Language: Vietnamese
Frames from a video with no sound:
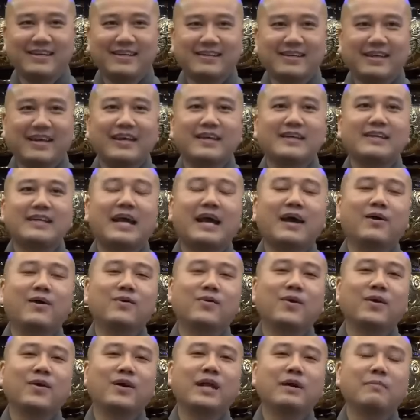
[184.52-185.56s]
Thế nào
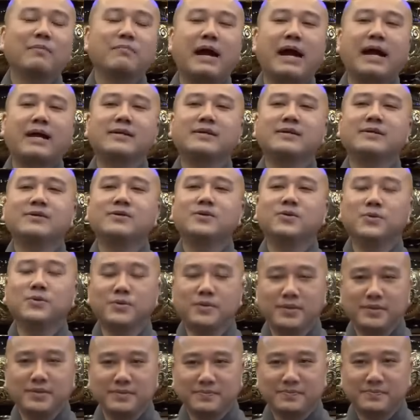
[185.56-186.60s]
gọi là bạn như
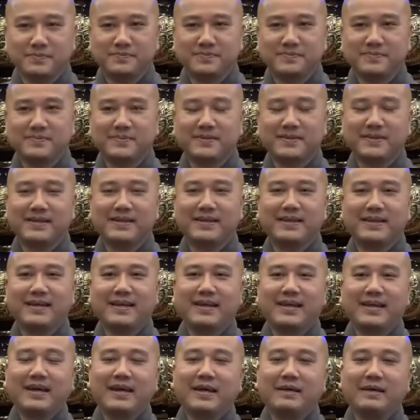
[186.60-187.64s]
núi?
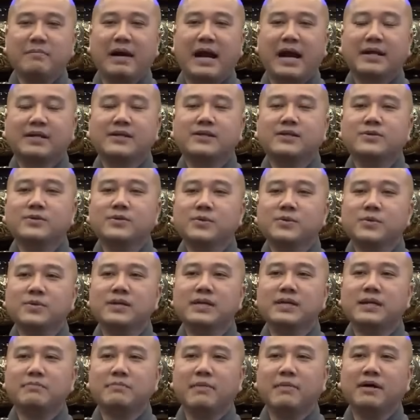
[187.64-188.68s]
Bạn như
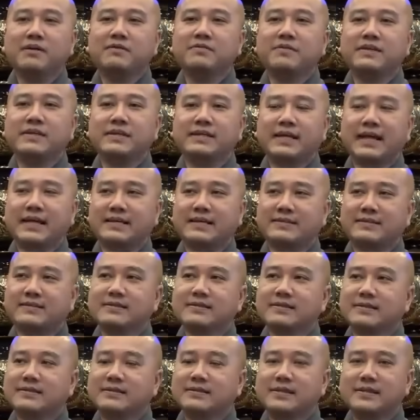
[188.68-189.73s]
núi là bởi vì ngày
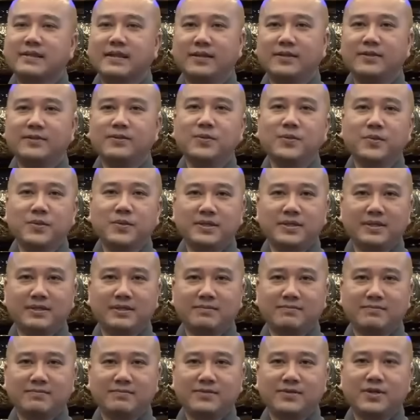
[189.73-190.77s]
xưa trên đỉnh núi
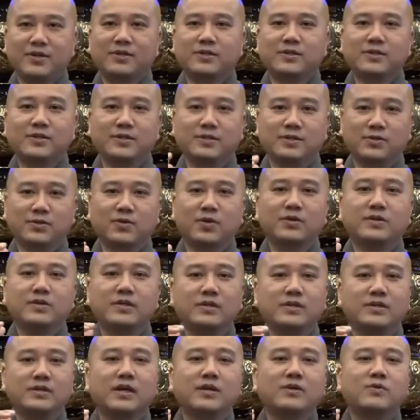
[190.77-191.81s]
nó thường có
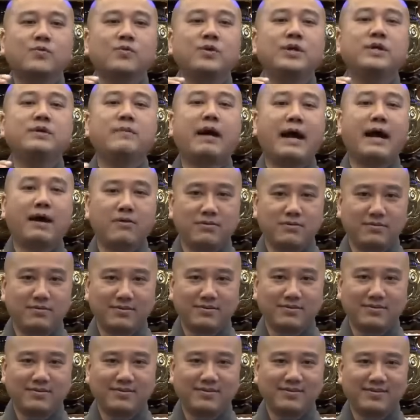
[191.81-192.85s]
những chất quý báu,
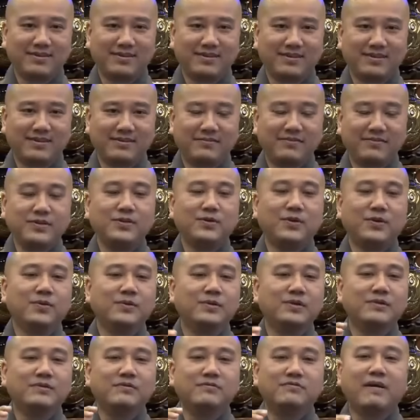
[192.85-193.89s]
ví dụ
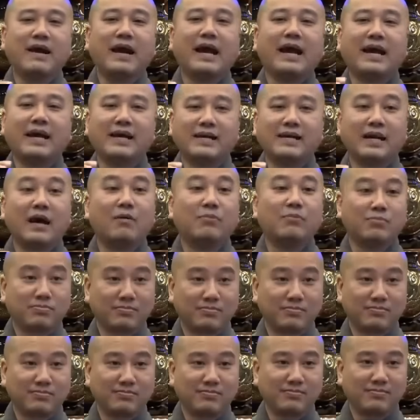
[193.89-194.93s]
như vàng, ngọc,
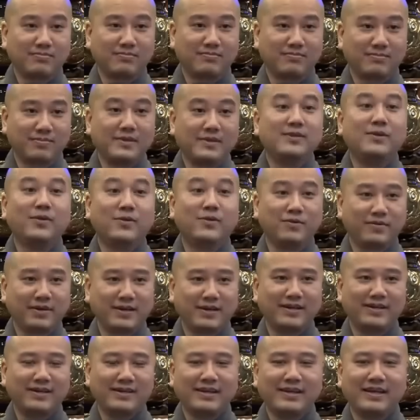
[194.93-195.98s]
ví dụ vậy đó.